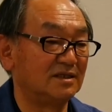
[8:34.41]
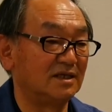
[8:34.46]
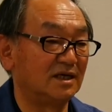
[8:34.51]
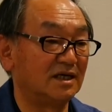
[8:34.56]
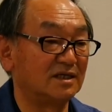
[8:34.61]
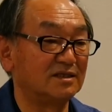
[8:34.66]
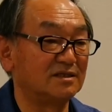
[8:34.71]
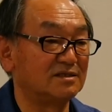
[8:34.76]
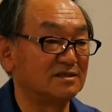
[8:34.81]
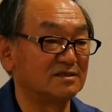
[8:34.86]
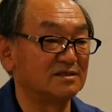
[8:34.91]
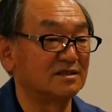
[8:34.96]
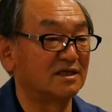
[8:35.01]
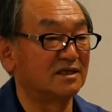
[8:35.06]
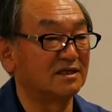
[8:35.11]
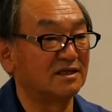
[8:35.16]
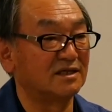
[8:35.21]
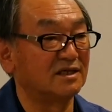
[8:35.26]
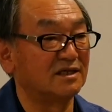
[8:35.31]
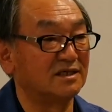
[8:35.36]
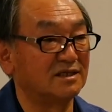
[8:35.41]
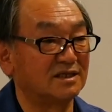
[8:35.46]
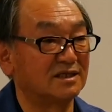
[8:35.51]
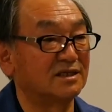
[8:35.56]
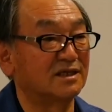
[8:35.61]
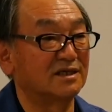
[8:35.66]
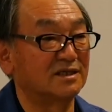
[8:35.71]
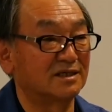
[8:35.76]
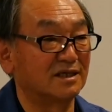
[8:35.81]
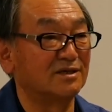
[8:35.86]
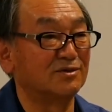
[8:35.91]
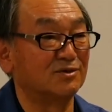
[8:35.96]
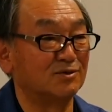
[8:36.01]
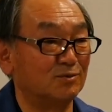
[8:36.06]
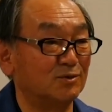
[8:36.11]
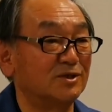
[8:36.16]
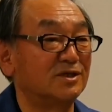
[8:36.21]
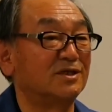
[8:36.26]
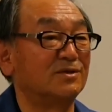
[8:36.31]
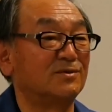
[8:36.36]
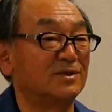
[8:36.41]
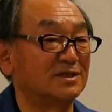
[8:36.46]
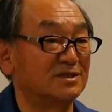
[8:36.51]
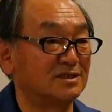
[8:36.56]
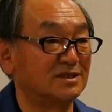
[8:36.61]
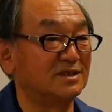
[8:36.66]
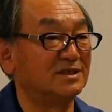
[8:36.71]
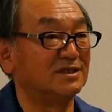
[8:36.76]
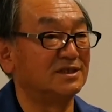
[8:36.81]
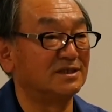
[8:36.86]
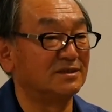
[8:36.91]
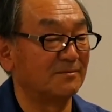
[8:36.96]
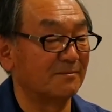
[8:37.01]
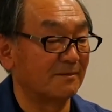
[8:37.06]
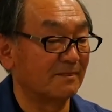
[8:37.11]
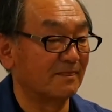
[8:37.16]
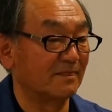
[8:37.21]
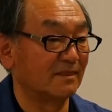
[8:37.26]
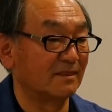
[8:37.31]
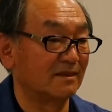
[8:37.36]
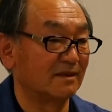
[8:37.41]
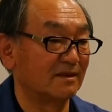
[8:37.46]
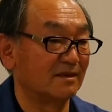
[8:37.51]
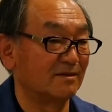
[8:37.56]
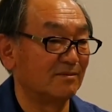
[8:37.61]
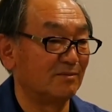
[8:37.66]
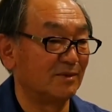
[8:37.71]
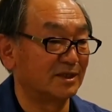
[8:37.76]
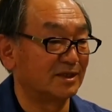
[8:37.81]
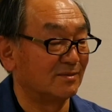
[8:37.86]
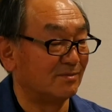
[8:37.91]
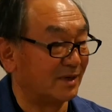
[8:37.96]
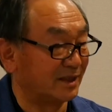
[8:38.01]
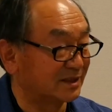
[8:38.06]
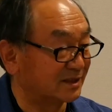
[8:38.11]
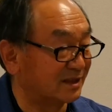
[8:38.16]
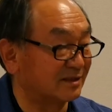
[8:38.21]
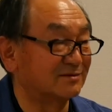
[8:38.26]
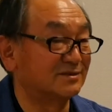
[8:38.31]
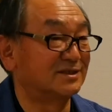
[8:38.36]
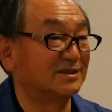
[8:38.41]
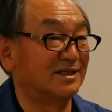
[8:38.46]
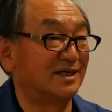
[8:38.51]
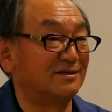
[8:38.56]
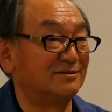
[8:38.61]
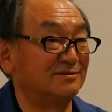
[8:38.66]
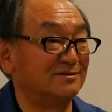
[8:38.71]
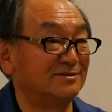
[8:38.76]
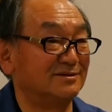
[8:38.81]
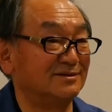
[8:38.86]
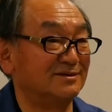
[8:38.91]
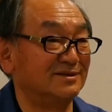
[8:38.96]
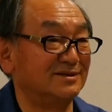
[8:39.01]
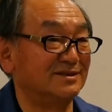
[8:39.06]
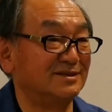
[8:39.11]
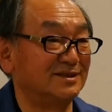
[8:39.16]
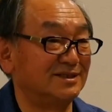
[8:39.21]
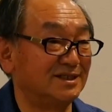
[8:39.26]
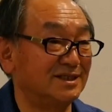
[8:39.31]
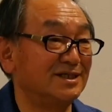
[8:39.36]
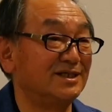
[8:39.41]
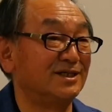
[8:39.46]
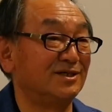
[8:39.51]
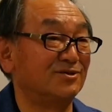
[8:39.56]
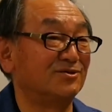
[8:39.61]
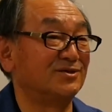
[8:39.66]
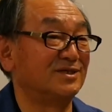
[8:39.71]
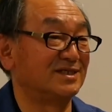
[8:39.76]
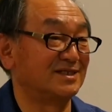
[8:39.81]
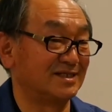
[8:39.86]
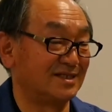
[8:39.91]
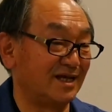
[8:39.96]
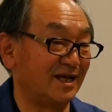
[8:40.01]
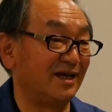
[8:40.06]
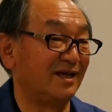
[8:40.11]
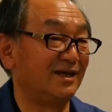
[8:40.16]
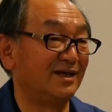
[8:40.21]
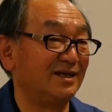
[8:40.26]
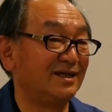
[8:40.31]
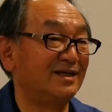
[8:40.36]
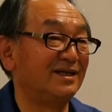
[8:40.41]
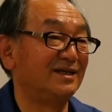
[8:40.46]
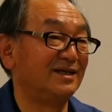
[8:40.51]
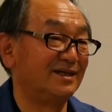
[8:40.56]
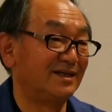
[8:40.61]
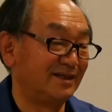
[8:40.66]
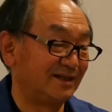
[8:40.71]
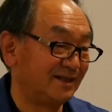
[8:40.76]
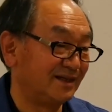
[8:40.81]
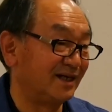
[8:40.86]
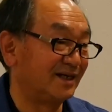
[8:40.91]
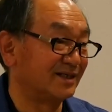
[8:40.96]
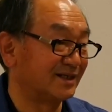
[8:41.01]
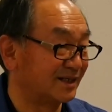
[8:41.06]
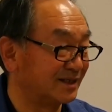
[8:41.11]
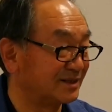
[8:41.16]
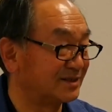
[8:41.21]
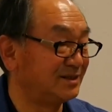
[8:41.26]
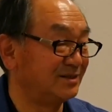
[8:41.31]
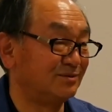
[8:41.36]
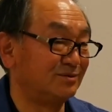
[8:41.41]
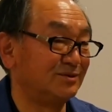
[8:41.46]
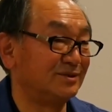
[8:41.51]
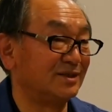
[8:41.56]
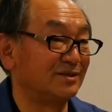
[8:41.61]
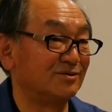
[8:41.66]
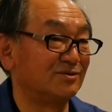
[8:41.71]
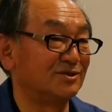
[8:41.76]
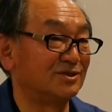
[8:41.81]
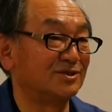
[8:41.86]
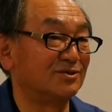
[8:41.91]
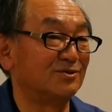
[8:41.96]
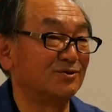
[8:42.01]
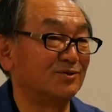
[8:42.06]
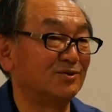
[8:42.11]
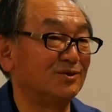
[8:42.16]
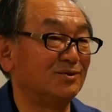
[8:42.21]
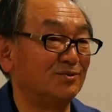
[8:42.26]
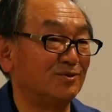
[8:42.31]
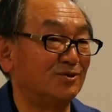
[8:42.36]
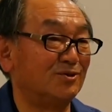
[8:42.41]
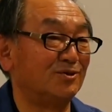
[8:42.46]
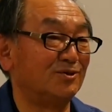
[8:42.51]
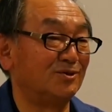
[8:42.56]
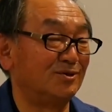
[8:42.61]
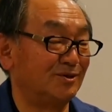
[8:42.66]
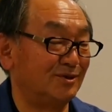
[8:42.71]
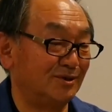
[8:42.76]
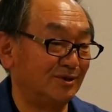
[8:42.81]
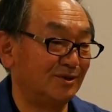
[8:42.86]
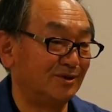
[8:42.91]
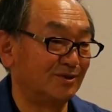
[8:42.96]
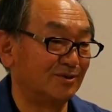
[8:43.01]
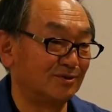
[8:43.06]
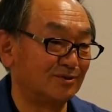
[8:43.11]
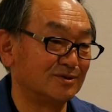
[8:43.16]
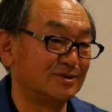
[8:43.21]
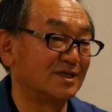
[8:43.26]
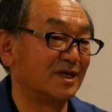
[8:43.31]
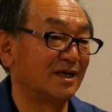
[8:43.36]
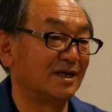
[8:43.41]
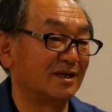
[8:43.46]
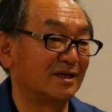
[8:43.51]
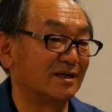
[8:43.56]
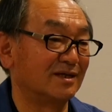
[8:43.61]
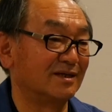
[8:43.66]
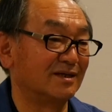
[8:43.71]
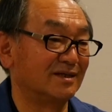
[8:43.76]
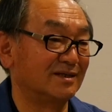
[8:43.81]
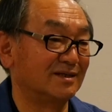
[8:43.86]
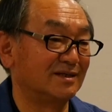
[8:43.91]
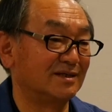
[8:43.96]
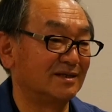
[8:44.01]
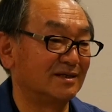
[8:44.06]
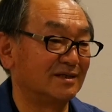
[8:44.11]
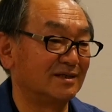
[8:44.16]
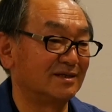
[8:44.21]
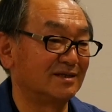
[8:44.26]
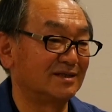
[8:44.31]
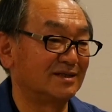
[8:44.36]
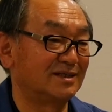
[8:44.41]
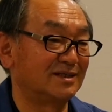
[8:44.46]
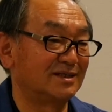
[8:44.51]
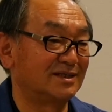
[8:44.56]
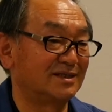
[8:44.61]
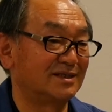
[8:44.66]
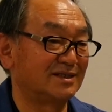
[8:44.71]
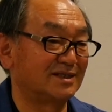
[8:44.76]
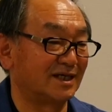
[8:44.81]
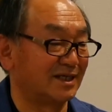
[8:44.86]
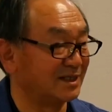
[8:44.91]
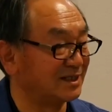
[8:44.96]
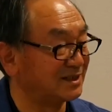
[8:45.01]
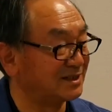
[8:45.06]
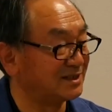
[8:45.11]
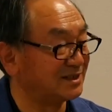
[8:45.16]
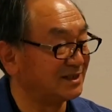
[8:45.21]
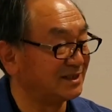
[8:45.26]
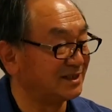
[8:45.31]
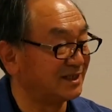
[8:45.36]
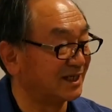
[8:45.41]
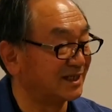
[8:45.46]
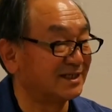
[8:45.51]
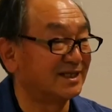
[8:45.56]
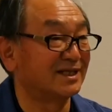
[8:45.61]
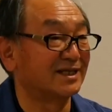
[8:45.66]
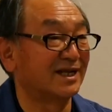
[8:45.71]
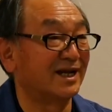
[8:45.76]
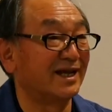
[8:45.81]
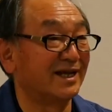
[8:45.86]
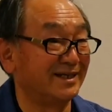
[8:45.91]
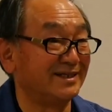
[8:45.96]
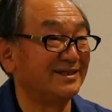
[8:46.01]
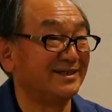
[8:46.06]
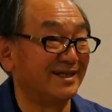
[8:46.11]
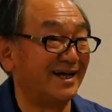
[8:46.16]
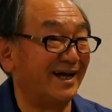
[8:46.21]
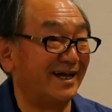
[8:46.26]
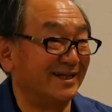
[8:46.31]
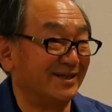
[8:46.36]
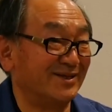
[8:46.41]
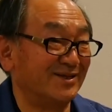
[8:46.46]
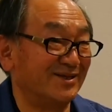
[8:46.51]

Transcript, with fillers: あり続けていただきたいと思ってますし、また全く違う新規のですね新しい分野の仕事にも当然チャレンジできてたらいいなっ